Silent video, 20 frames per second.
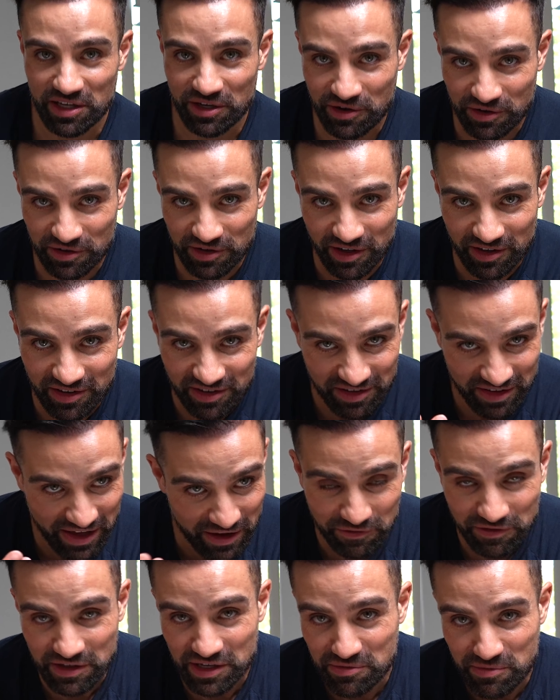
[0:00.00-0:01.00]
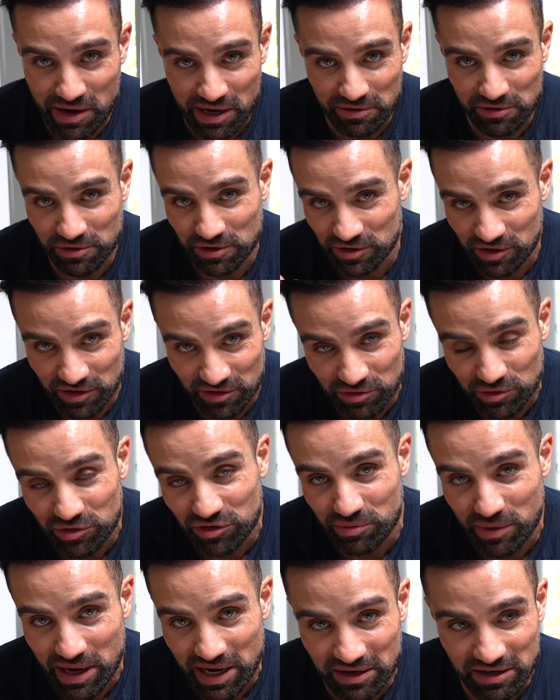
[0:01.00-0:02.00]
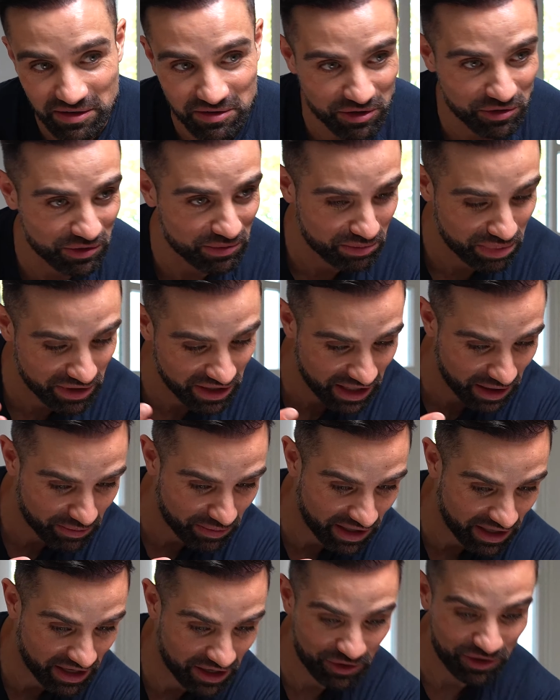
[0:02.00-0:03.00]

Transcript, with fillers: ihr könnt das deftig machen, ihr könnt das süß machen, ihr könnt Peanut Butter, ihr